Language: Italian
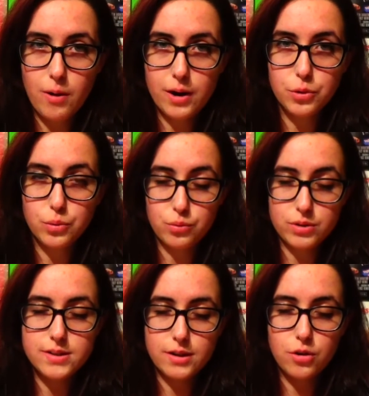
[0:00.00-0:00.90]
guardo
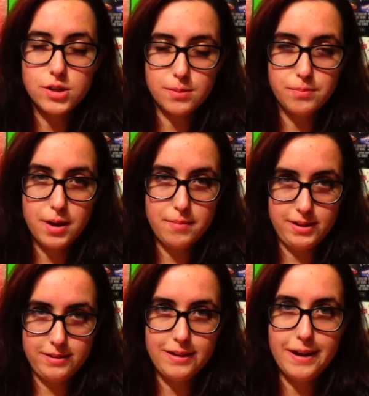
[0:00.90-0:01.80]
queste cose prima
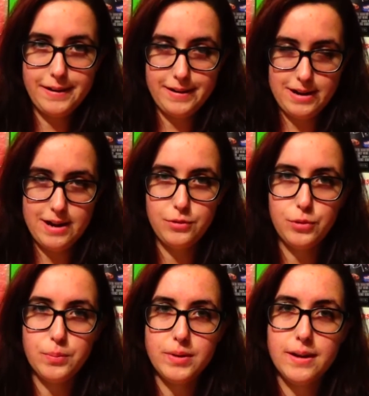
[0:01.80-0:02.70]
di andare a
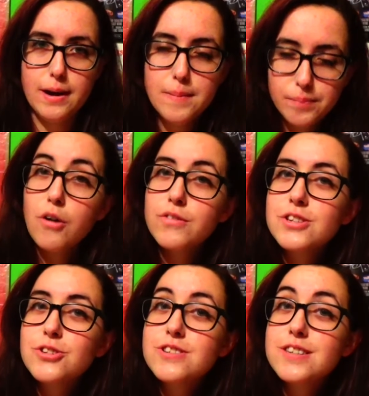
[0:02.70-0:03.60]
dormire. Ho
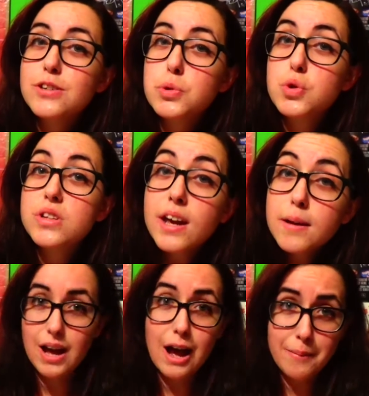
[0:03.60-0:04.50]
visto Insidious
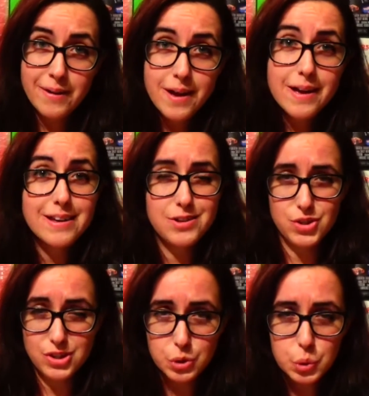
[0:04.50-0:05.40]
3, a me
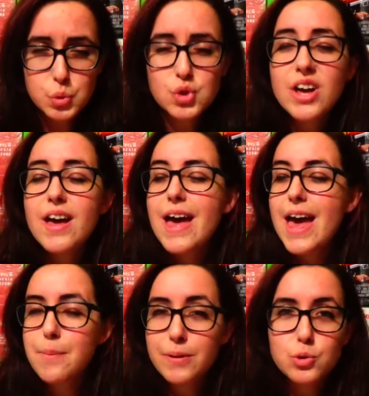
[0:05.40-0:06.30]
Insidious
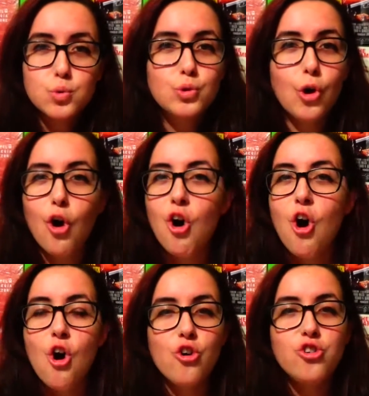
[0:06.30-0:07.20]
è piaciuto
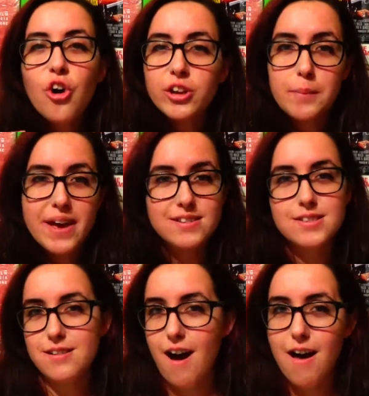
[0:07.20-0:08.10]
no da
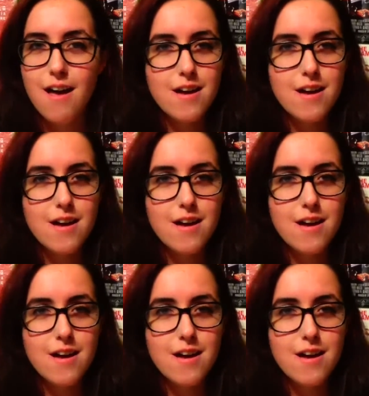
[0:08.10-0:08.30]
bestia